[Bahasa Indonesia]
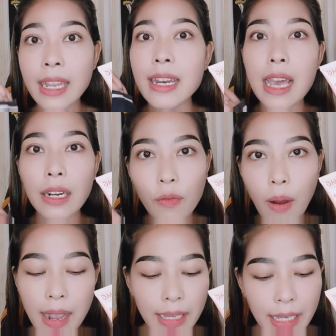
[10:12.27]
dari
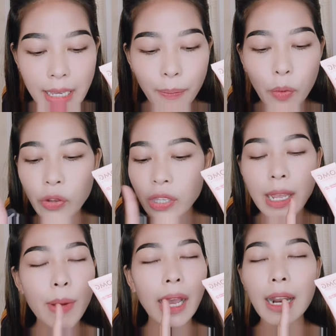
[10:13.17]
wangi pokoknya
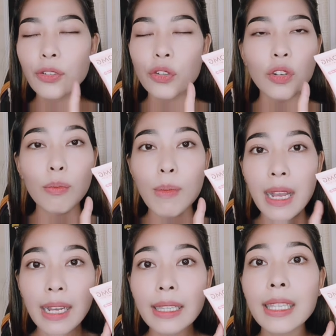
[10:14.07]
dia bakalan cocok
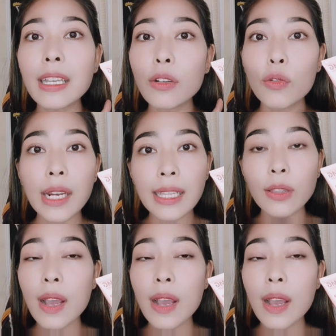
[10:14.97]
banget di kulit